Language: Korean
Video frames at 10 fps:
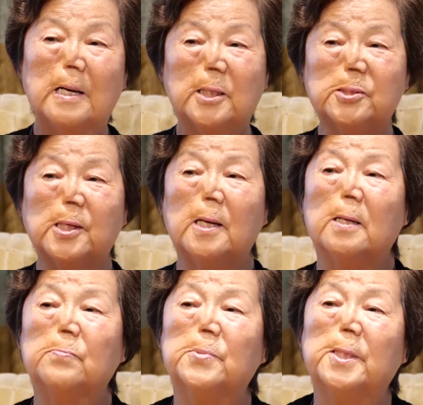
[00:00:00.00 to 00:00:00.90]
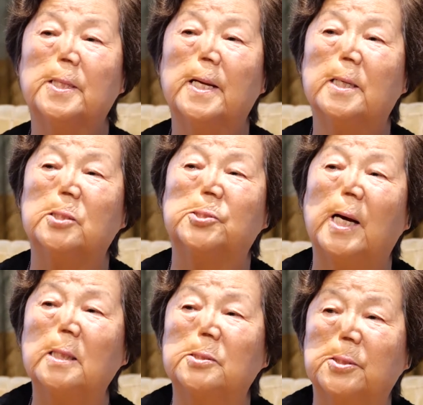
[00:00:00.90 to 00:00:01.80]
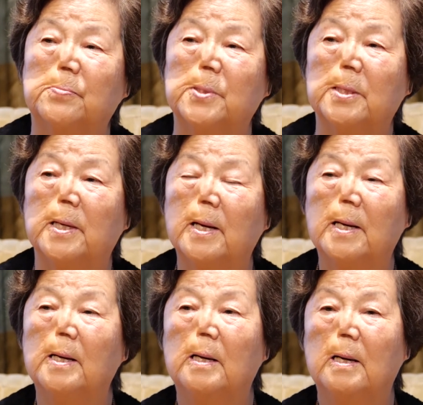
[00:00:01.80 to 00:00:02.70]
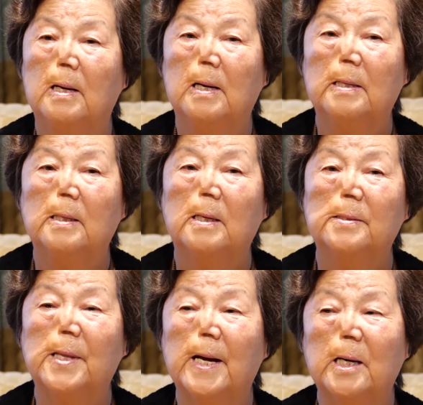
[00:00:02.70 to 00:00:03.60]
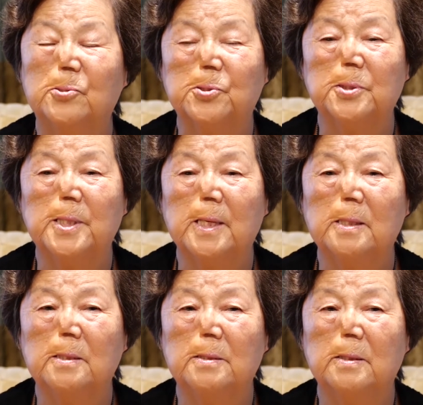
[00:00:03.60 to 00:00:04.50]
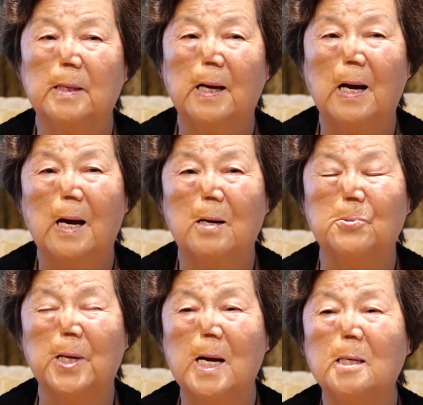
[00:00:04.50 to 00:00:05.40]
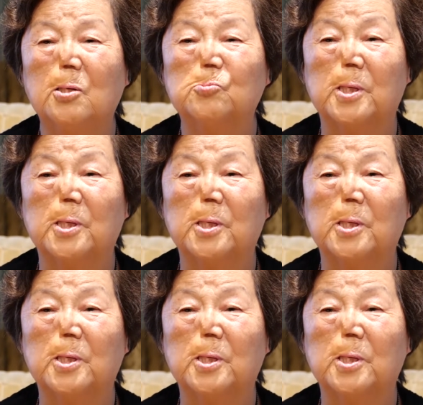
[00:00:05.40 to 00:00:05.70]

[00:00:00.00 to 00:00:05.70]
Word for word: 이 사람들의 그 장점이 내가 어떤 데는 아, 우리 한국